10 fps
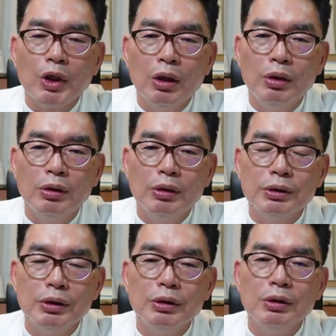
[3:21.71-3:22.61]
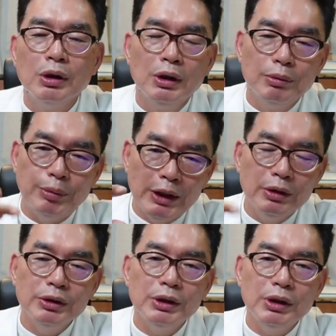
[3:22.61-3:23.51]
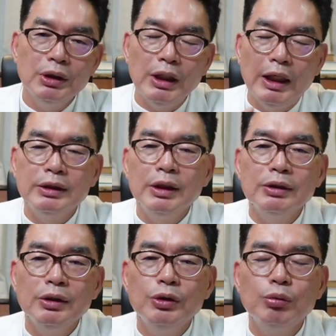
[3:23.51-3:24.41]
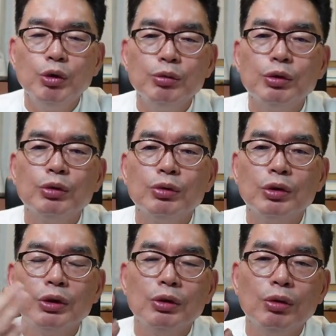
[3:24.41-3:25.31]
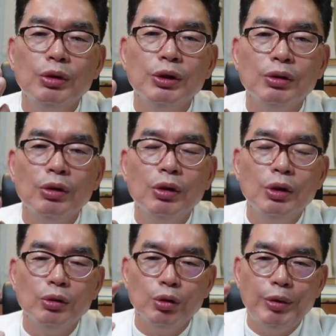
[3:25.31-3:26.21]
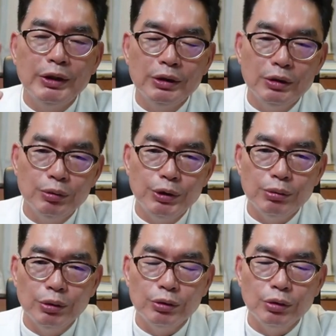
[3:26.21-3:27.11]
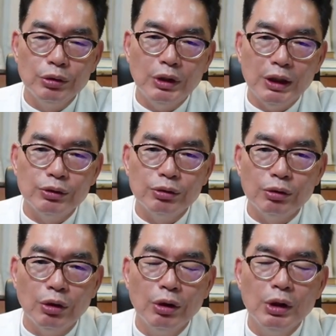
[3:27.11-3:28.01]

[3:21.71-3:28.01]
어, 저는 반드시 이 낮아져 있는 몸속 온도를 끌어올리고 높아져 있는 피본 온도는 낮추고